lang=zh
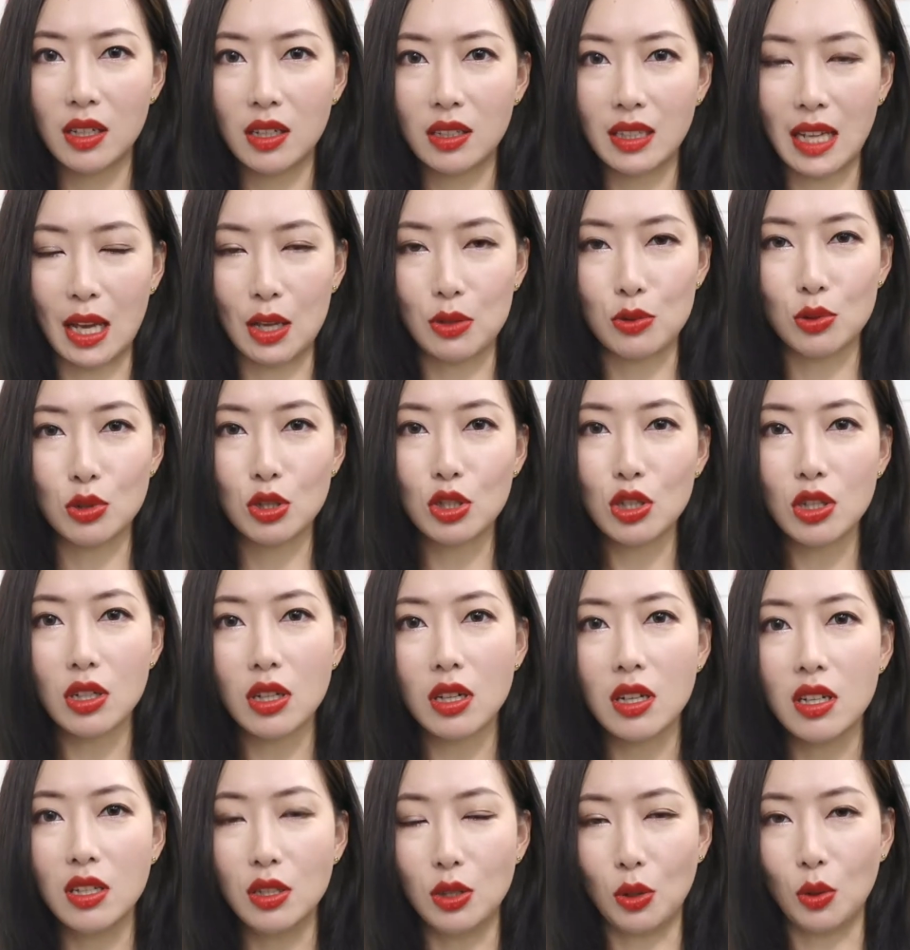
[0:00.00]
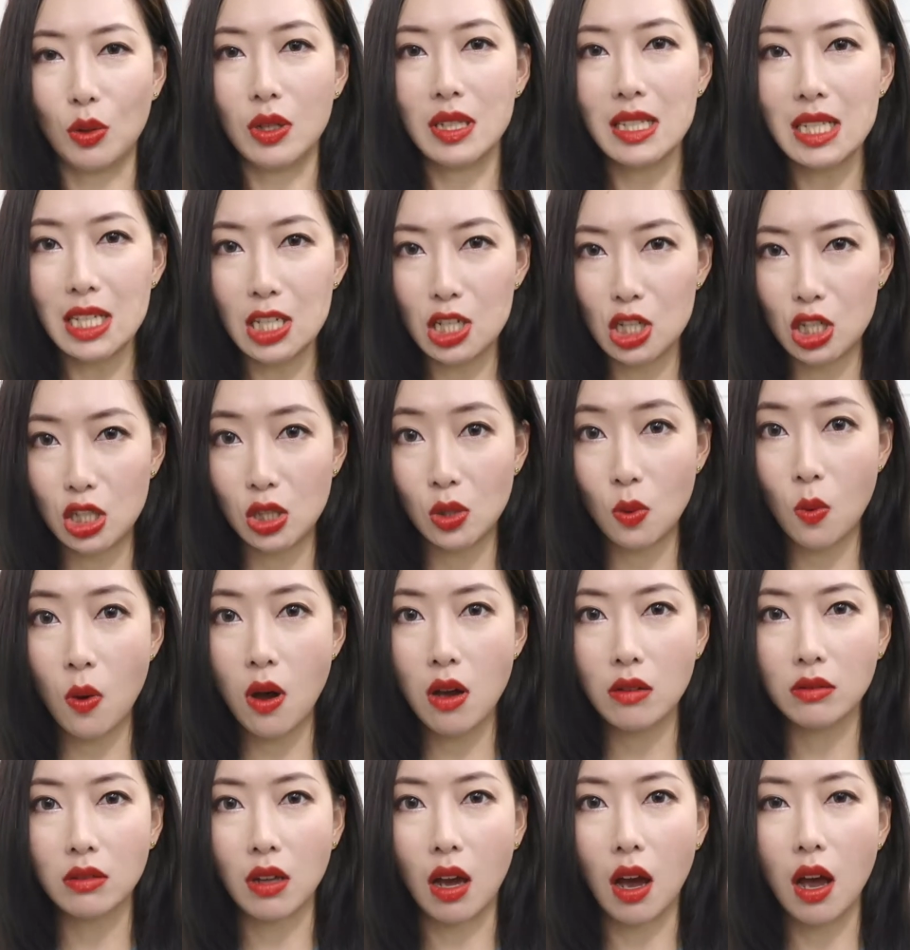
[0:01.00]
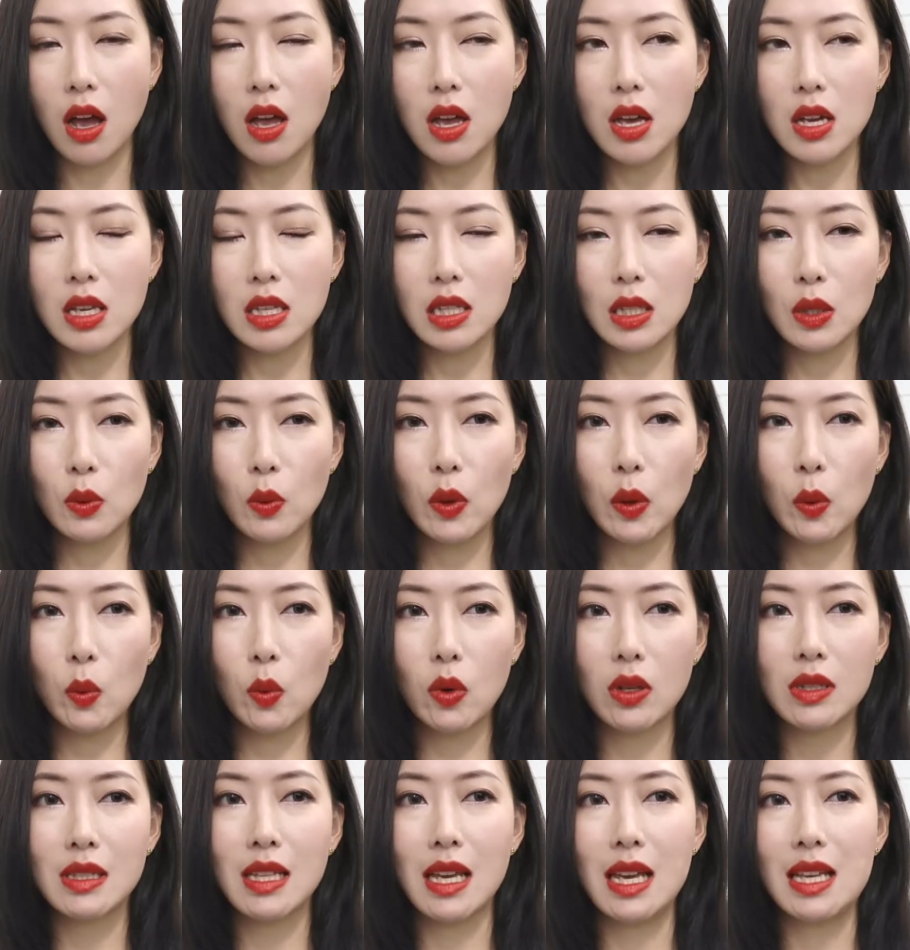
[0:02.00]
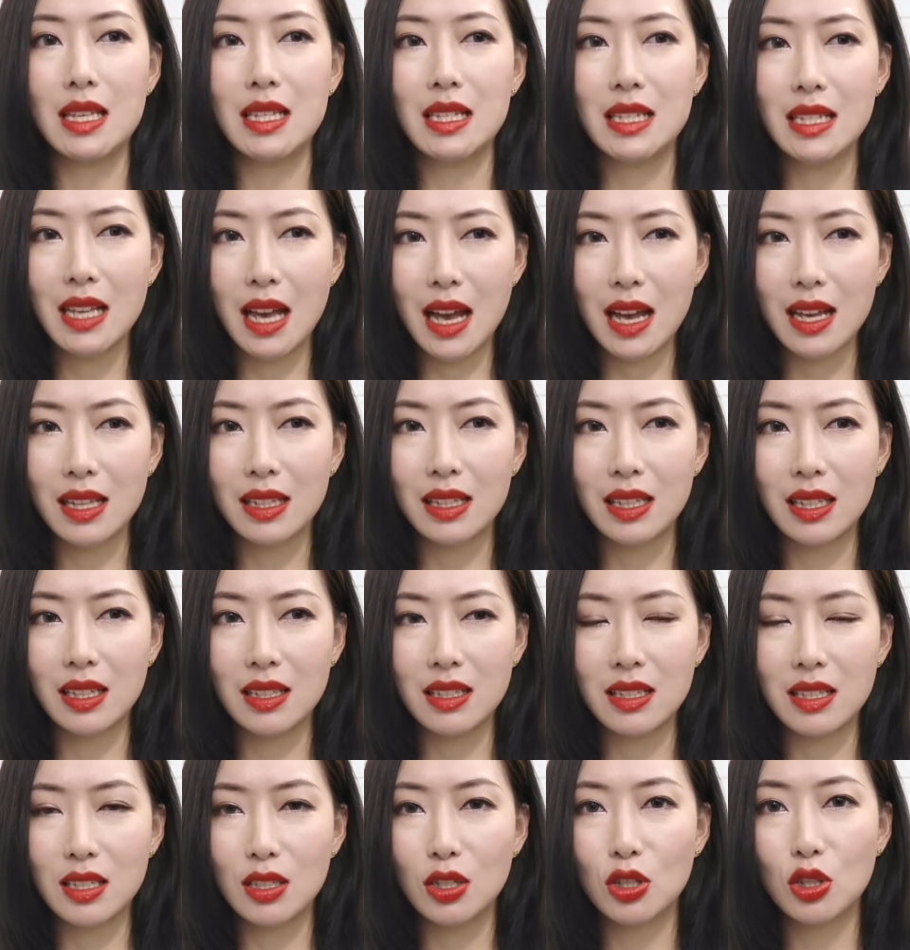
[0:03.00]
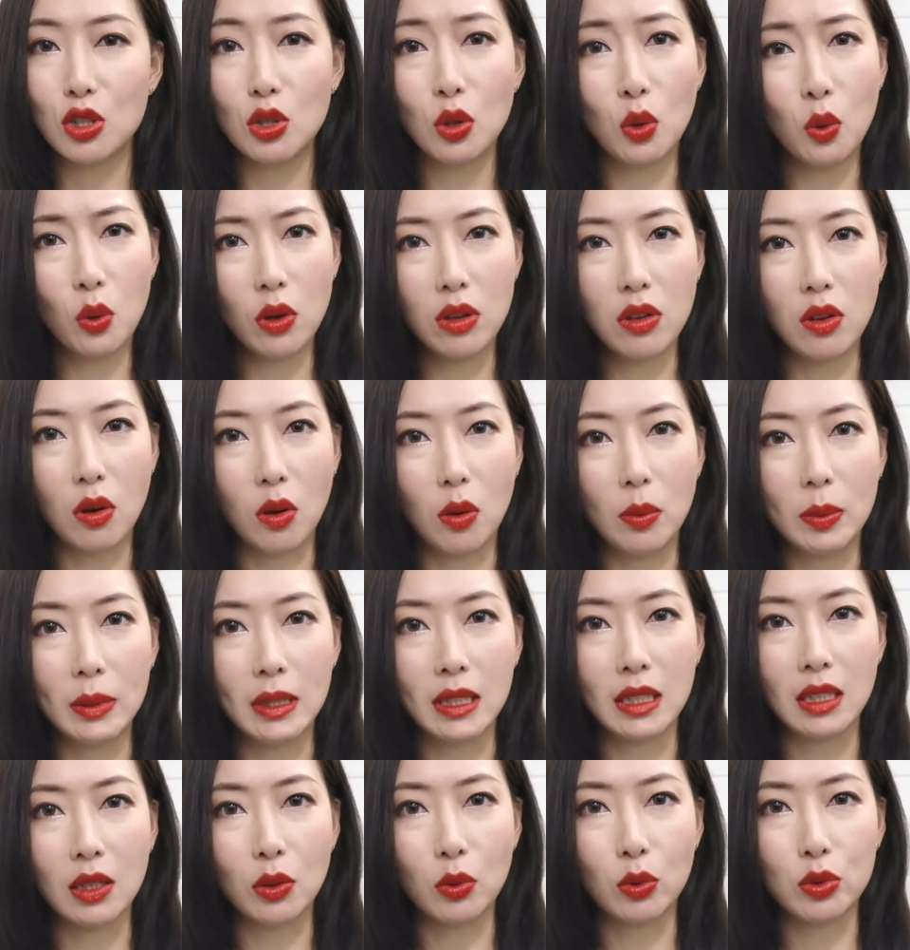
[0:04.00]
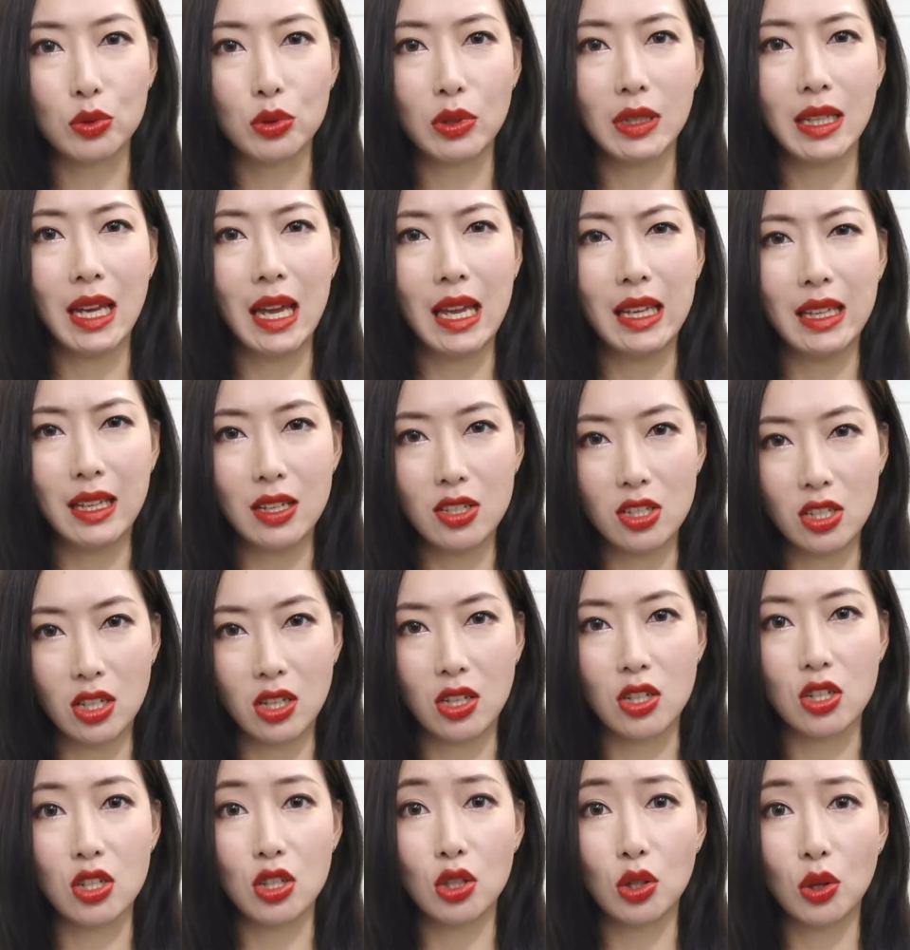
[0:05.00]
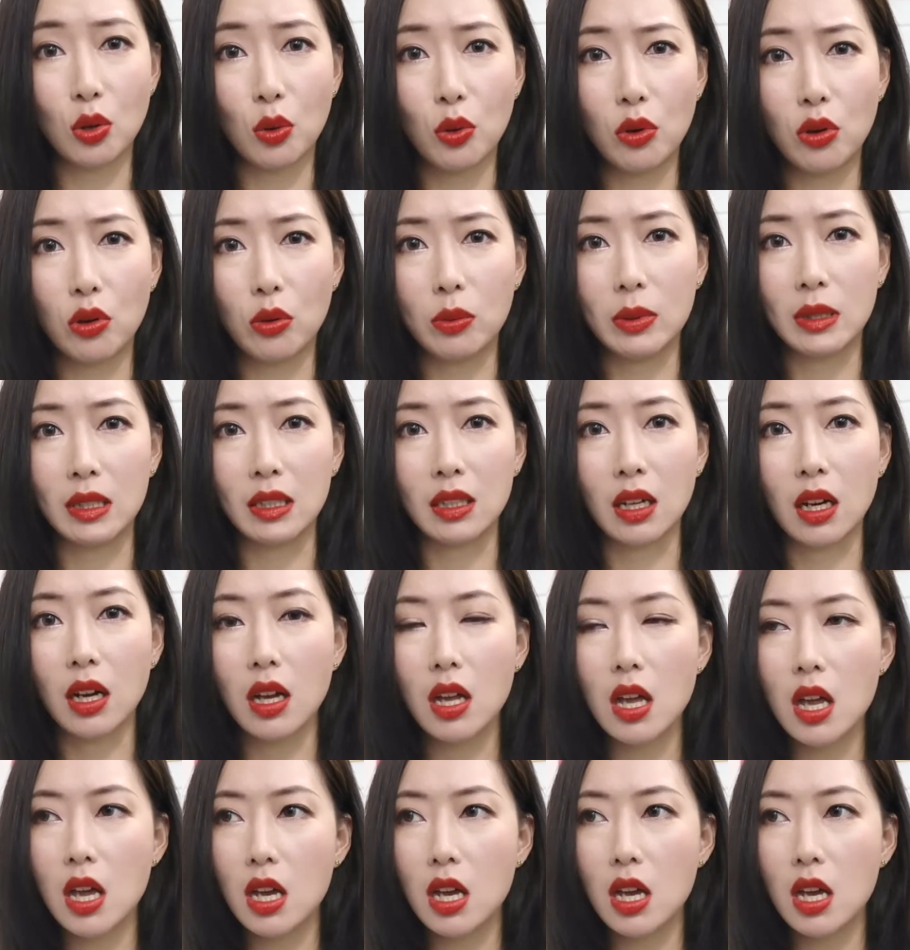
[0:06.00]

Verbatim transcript: 感觉是有一些失望的，因为我在夏天其实是混油皮，我觉得它应该是很适合混油皮的。